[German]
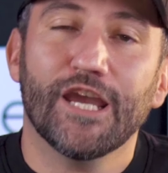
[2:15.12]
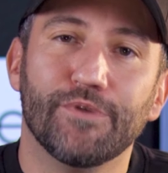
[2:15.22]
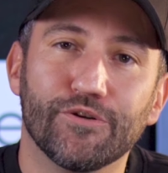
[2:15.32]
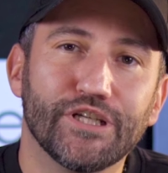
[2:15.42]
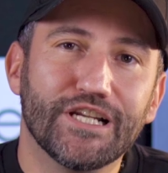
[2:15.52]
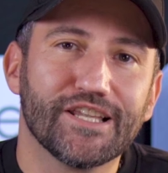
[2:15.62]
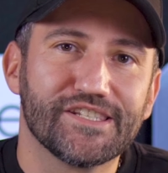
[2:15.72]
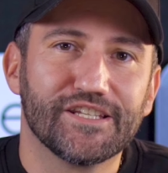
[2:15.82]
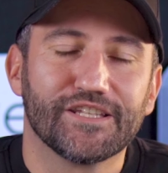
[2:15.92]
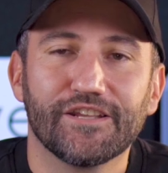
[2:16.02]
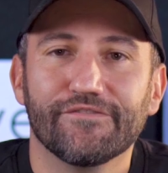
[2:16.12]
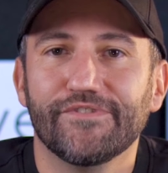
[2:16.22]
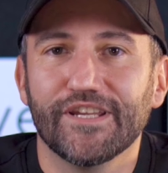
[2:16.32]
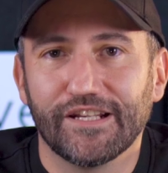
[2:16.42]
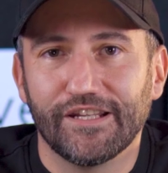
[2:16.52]
BeReal hat sich da eine
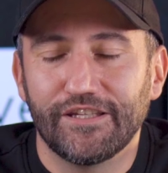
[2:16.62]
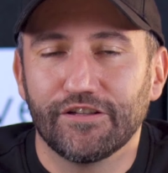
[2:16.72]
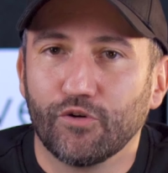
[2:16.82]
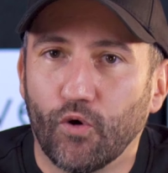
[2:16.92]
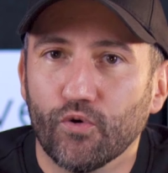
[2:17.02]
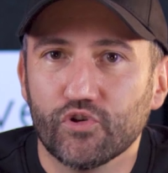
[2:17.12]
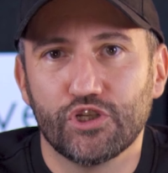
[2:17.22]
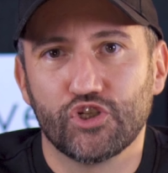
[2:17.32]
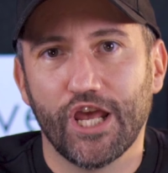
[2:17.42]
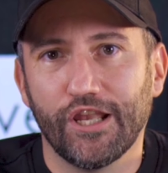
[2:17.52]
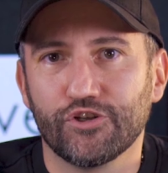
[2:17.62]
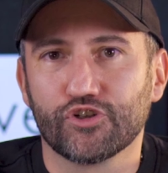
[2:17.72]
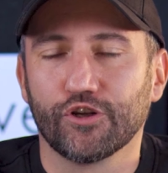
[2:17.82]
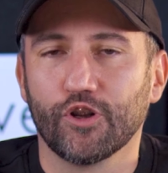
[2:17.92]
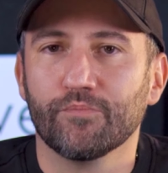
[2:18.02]
wirklich große Challenge
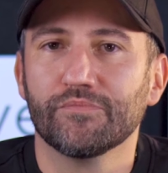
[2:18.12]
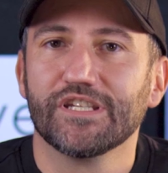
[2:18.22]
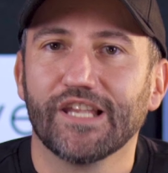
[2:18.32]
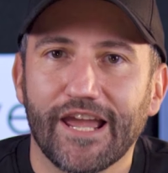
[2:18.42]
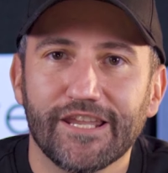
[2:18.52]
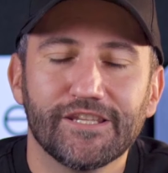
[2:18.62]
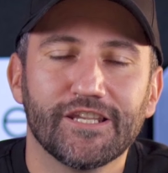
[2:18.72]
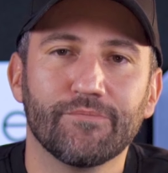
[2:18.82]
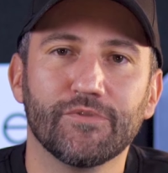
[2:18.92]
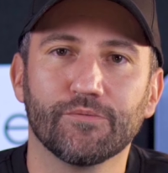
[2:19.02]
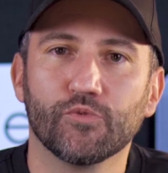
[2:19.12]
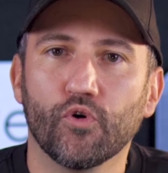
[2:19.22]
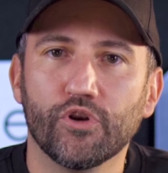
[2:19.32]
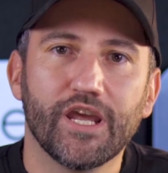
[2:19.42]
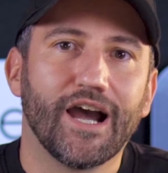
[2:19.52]
genommen. Sie leiten nämlich im
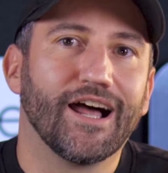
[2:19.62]
Grunde